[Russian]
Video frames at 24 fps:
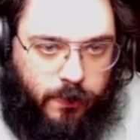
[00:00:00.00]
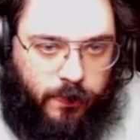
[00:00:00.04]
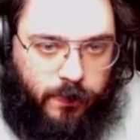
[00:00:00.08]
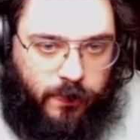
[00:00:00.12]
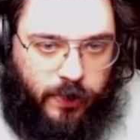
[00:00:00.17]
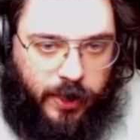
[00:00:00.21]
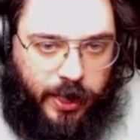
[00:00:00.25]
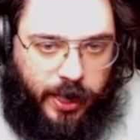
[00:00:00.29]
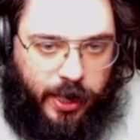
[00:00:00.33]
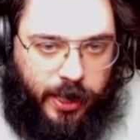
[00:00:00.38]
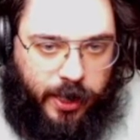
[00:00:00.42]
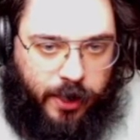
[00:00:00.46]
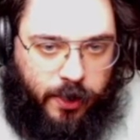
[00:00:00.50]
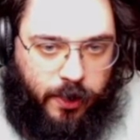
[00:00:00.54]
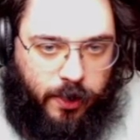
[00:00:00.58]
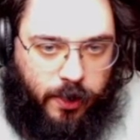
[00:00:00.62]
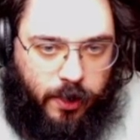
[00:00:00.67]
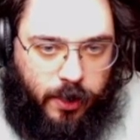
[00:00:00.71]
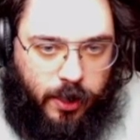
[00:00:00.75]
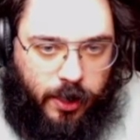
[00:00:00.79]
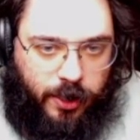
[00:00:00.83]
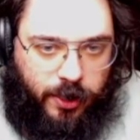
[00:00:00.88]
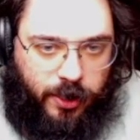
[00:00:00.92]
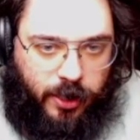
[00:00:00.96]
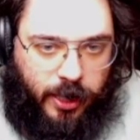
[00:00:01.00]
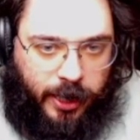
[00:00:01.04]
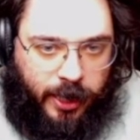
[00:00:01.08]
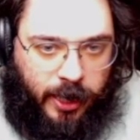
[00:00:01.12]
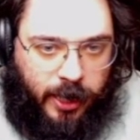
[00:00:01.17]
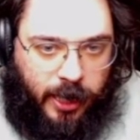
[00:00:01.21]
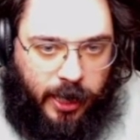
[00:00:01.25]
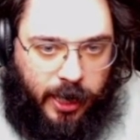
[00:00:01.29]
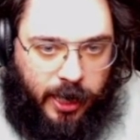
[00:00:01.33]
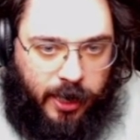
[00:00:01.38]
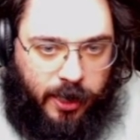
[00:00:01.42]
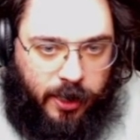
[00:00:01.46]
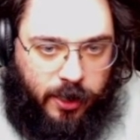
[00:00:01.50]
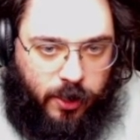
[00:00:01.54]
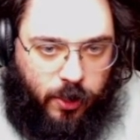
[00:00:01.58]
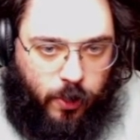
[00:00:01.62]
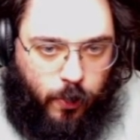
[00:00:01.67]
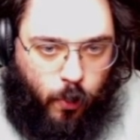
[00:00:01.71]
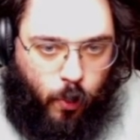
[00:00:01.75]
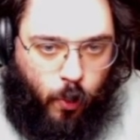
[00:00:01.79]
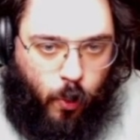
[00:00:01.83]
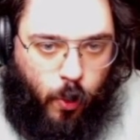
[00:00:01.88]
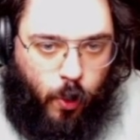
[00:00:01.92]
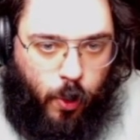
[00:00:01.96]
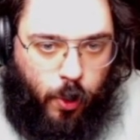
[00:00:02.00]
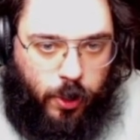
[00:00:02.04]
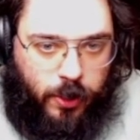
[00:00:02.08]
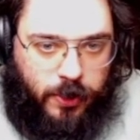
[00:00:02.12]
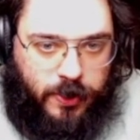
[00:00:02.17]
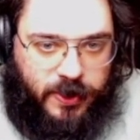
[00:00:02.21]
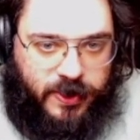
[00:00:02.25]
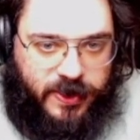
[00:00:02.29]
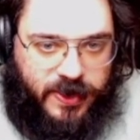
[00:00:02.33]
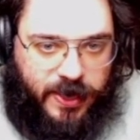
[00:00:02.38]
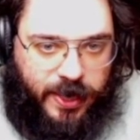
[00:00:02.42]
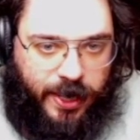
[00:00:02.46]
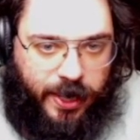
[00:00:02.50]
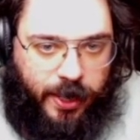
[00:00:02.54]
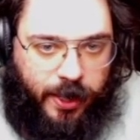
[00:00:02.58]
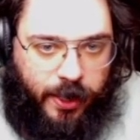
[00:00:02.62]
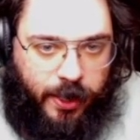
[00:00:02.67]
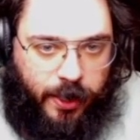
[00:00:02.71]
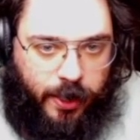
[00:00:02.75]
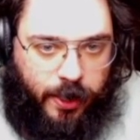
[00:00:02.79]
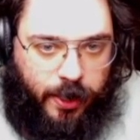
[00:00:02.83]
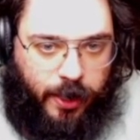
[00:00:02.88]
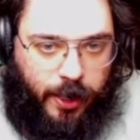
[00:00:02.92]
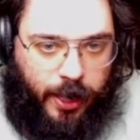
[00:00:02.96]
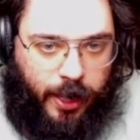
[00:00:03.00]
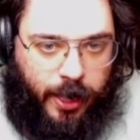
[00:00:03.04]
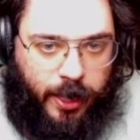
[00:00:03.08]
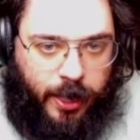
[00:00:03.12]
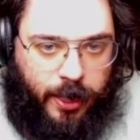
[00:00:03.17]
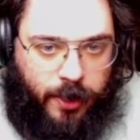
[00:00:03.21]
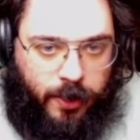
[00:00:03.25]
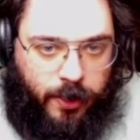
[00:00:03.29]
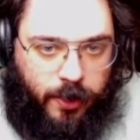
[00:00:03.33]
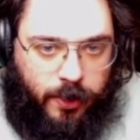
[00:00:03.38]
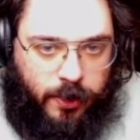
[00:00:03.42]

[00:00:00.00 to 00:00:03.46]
В, Х, У, С, Р,